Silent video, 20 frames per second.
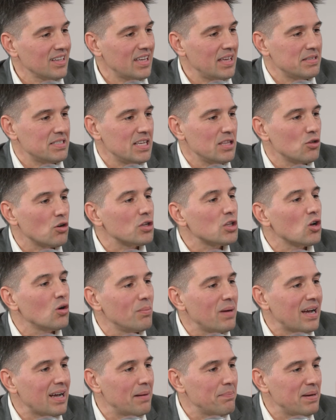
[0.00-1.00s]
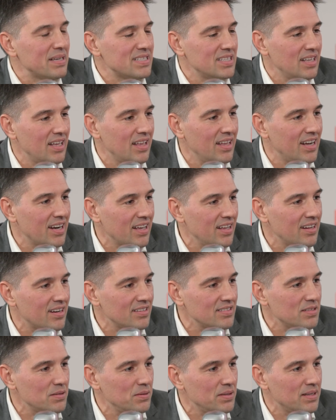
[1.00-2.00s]
que siento que tengo más capacidad de dar que de
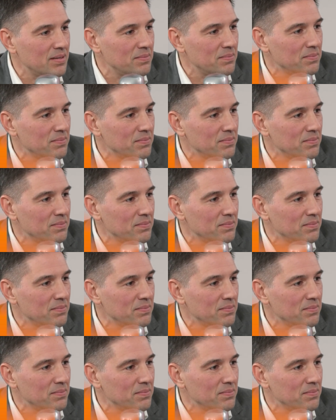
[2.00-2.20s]
recibir.